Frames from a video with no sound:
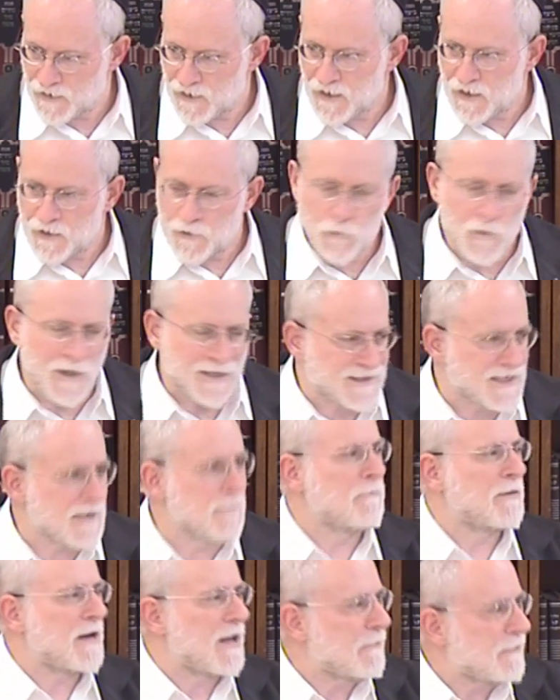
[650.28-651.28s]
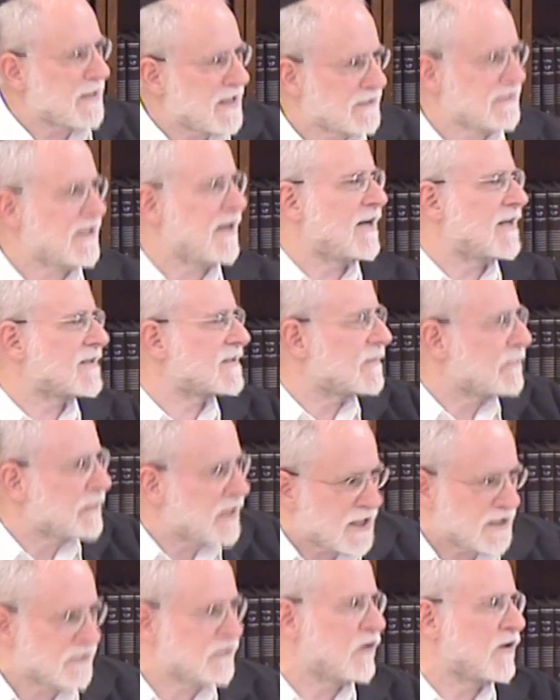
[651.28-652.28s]
No es simplemente el
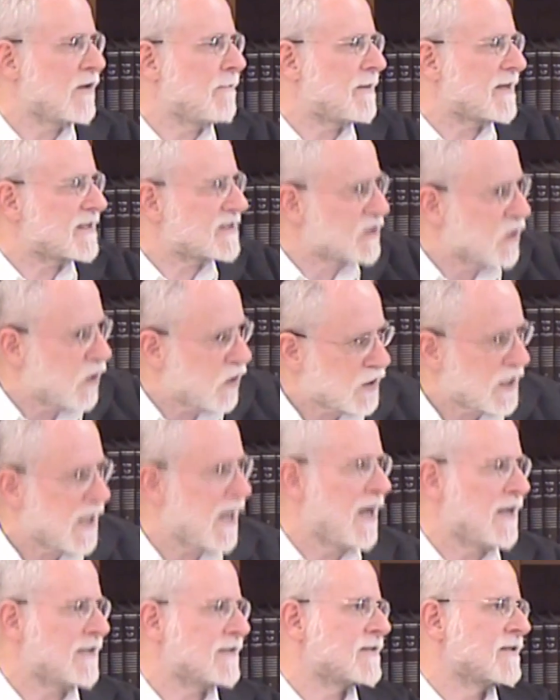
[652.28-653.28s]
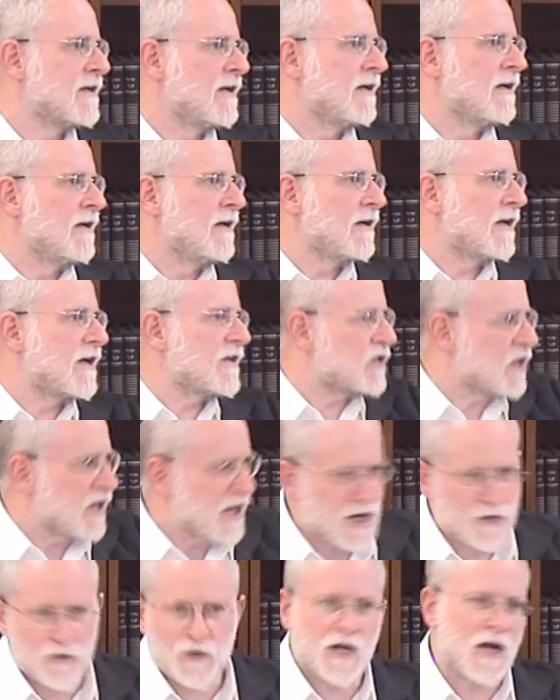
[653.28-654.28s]
nacimiento de personas que
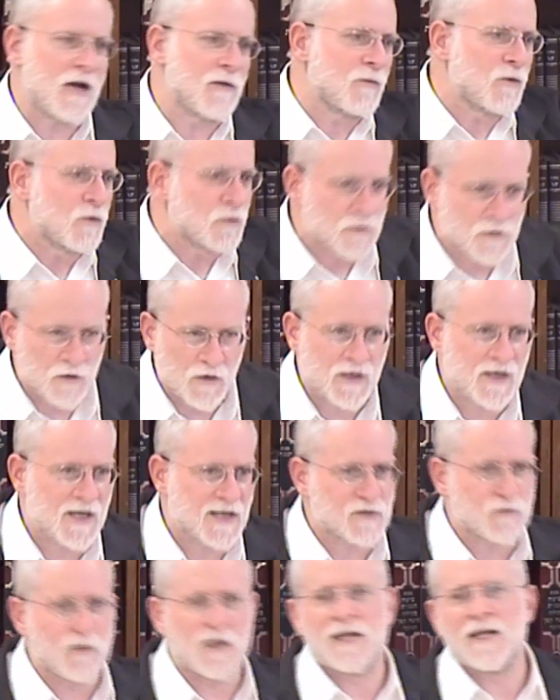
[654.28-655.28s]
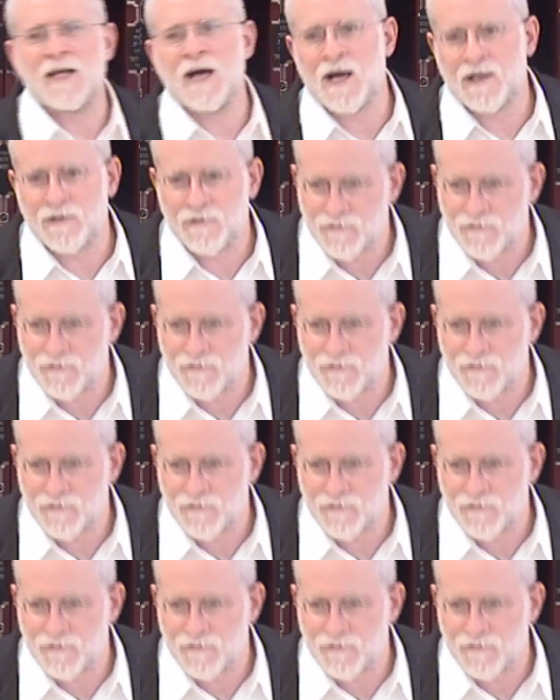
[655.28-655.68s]
llegaron al mundo de casualidad.